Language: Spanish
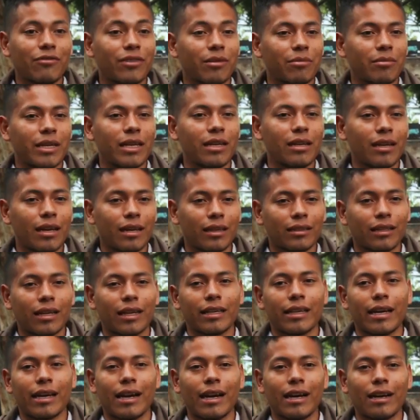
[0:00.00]
familia,
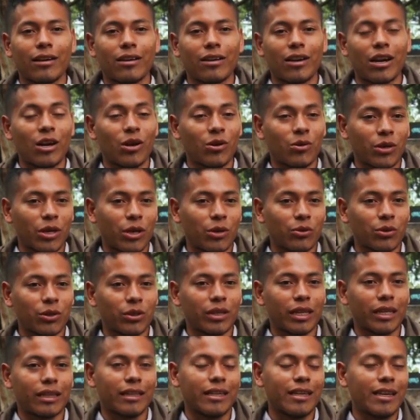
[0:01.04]
extrañar a, lo que uno
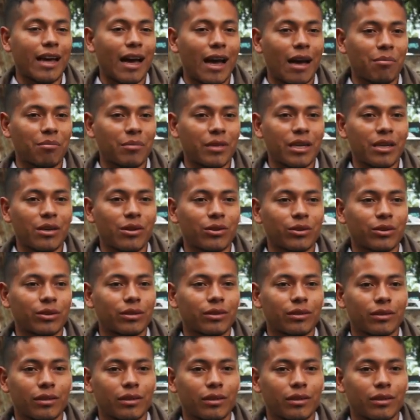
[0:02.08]
tenía, amigos.